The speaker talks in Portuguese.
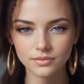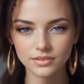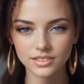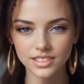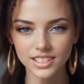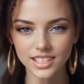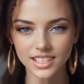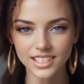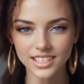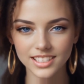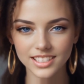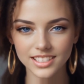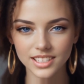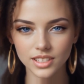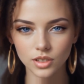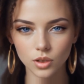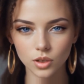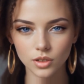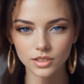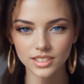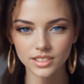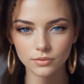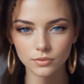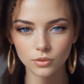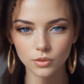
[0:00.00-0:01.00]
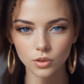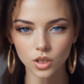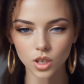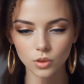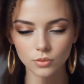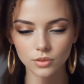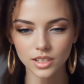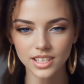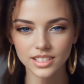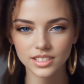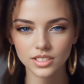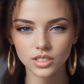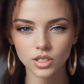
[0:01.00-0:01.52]
filie-se e contribua
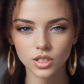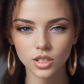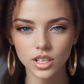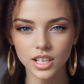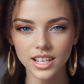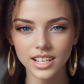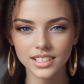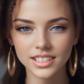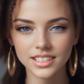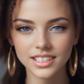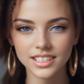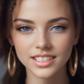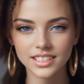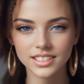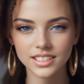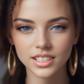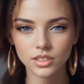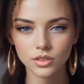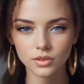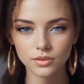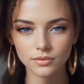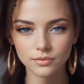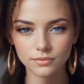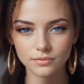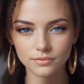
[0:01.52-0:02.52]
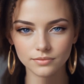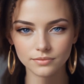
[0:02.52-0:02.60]
para sua organização.